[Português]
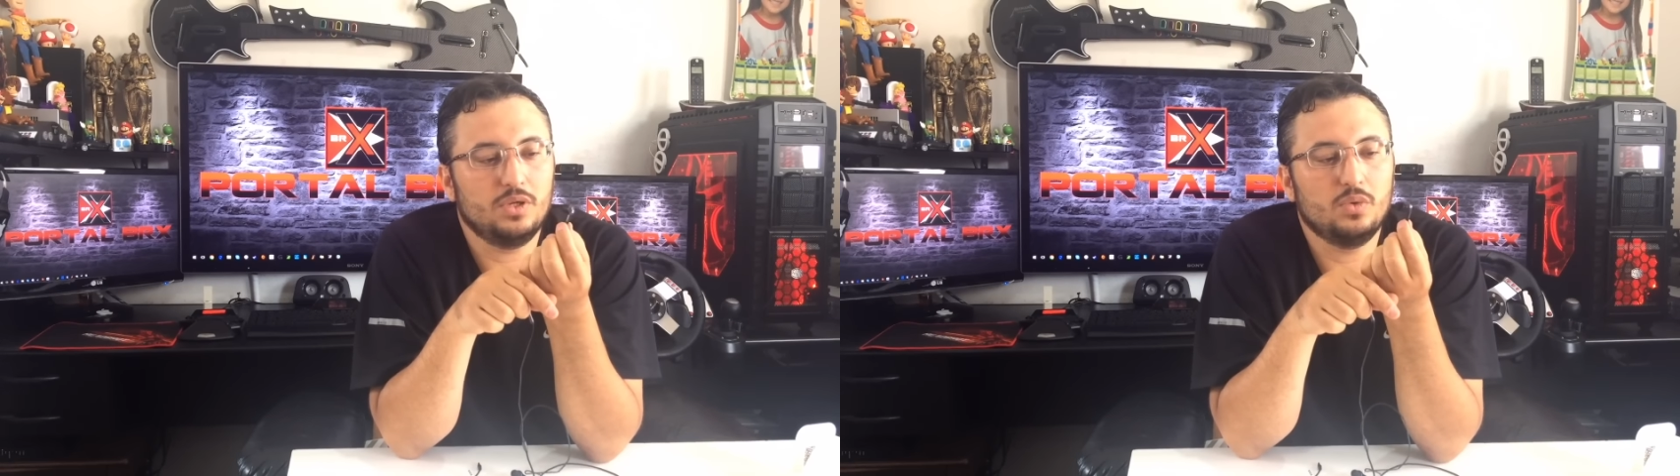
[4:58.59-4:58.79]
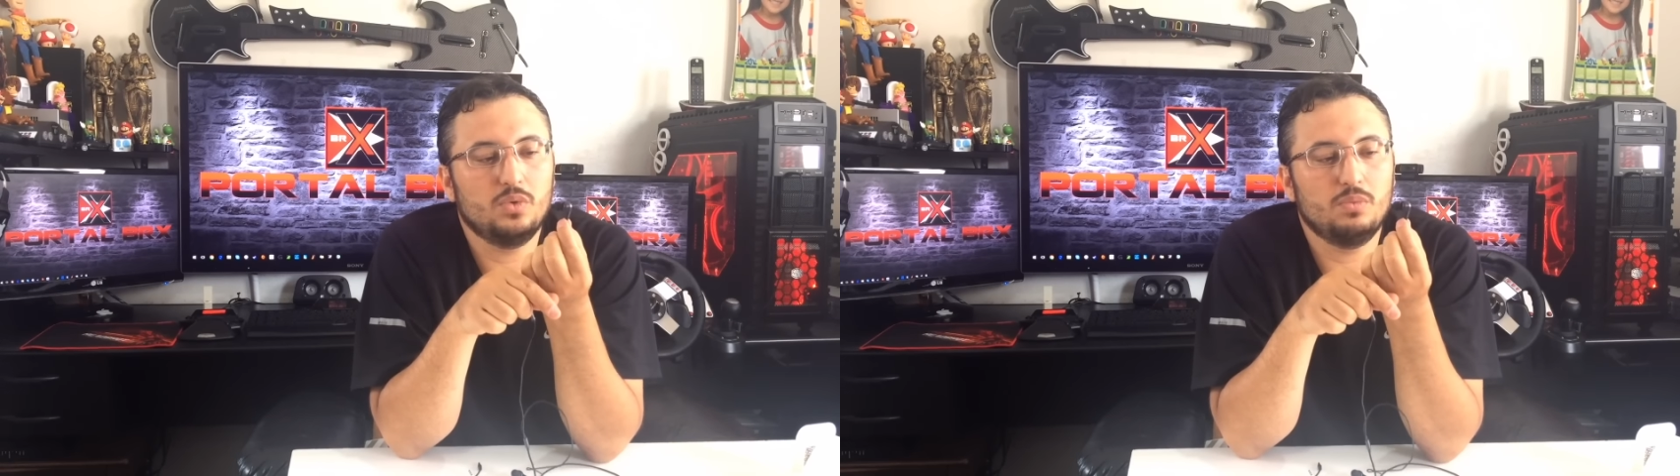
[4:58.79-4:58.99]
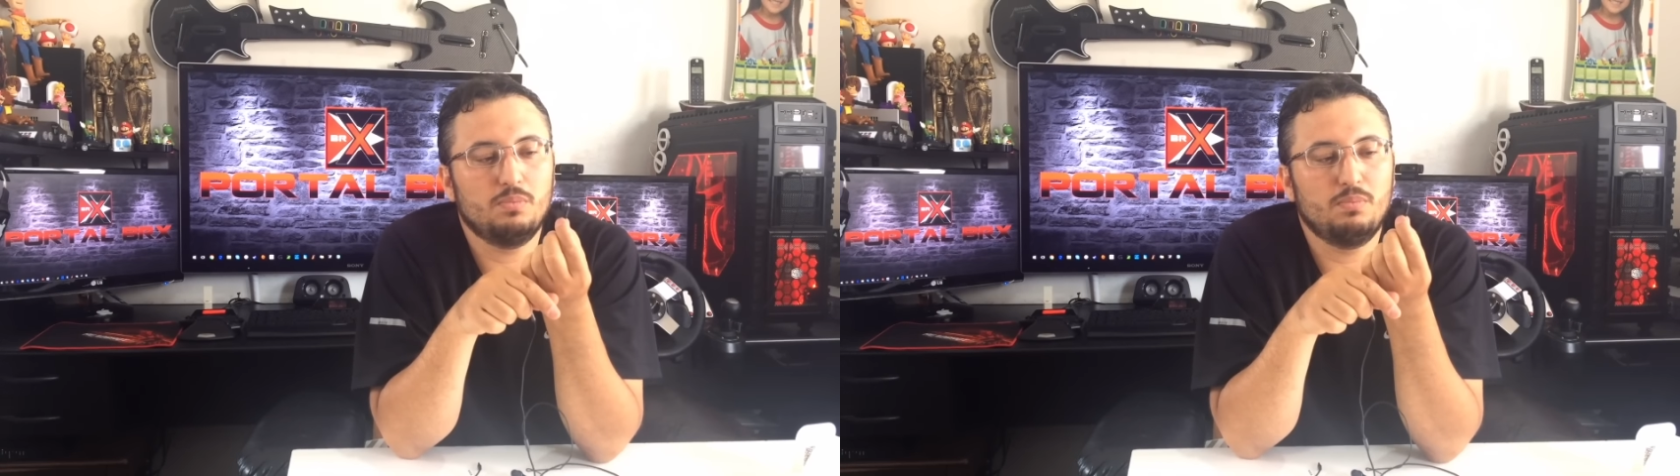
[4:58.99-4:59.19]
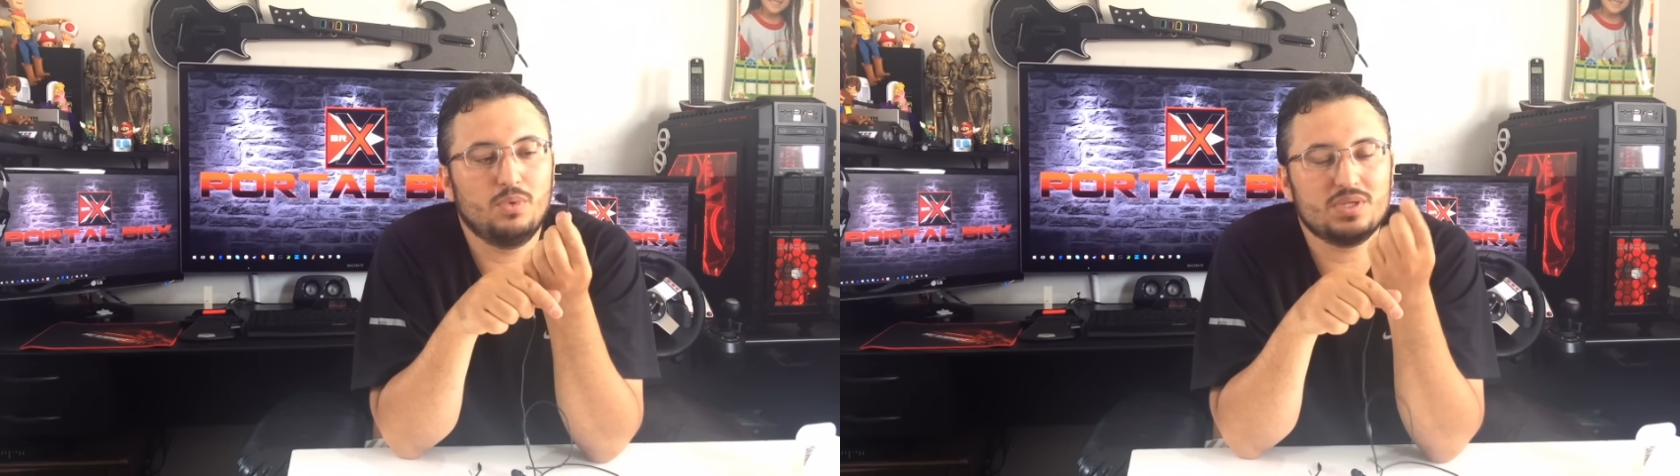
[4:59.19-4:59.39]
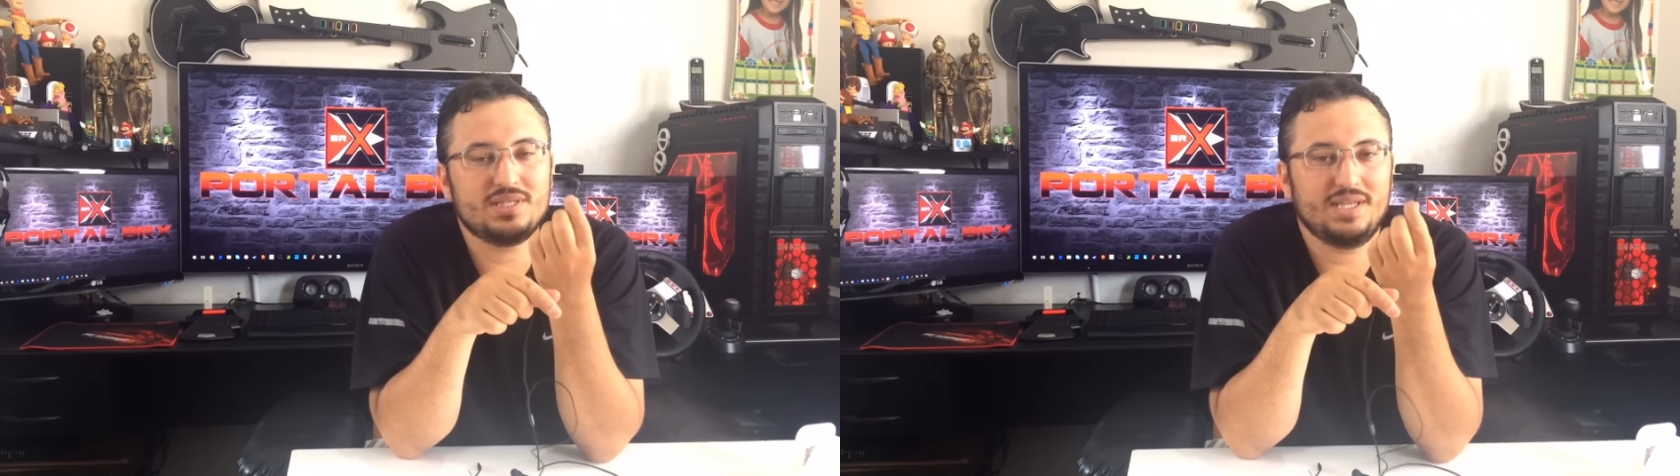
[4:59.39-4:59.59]
eu
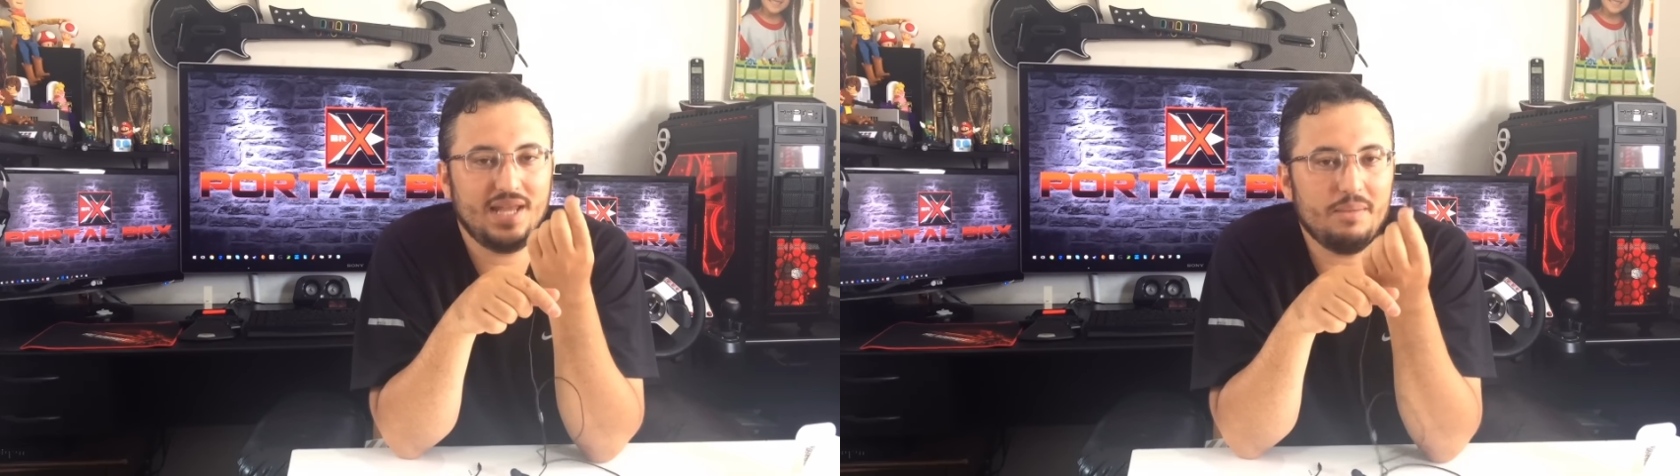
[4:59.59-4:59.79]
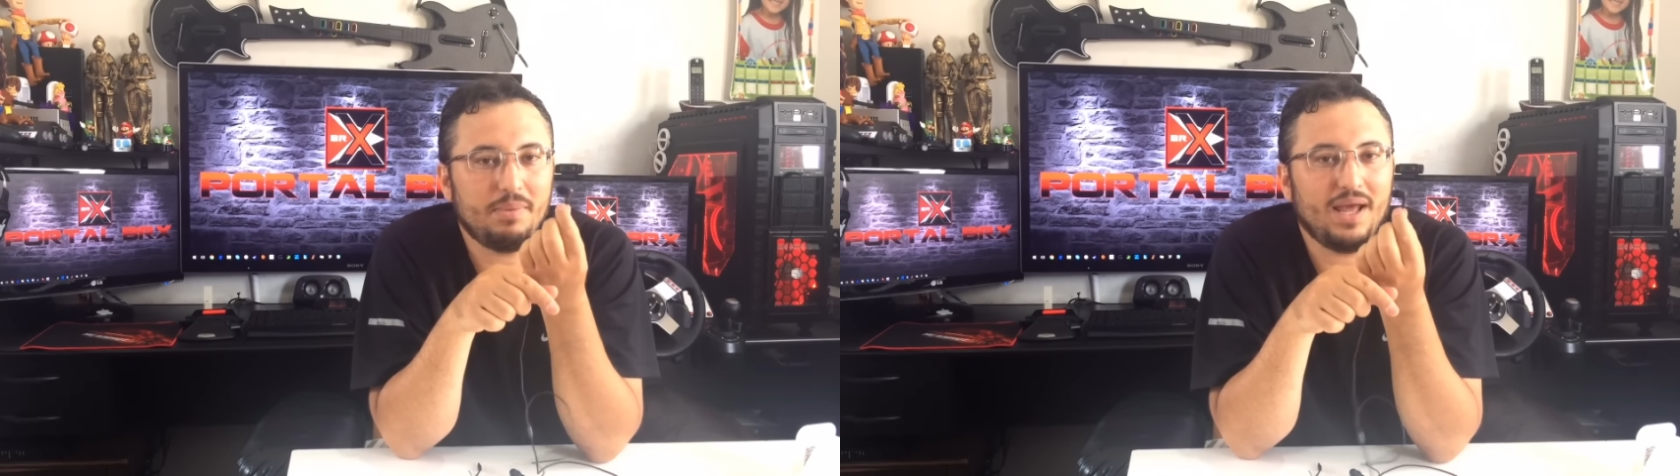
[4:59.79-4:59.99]
mostrei